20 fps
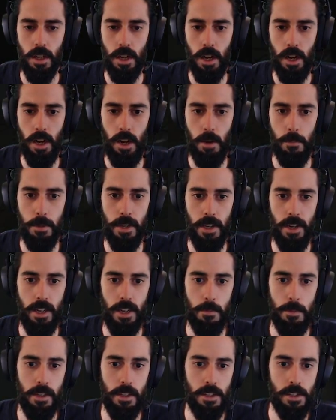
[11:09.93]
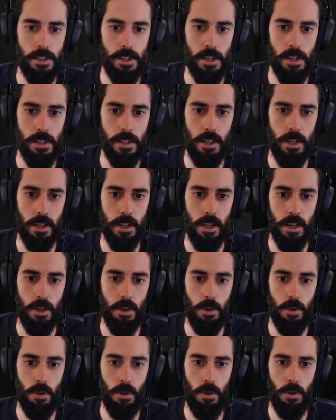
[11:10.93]
Aa, bir yerde birinin sesleri
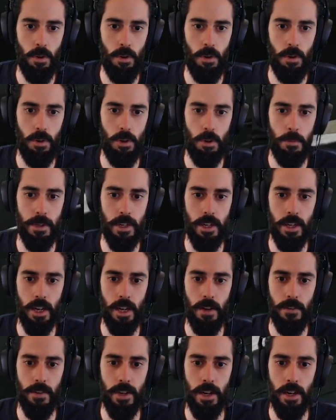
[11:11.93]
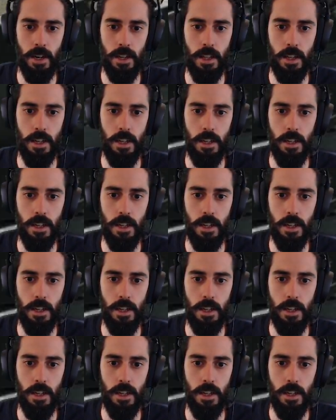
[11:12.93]
geliyor. Ölüyor biri ya bir yerde.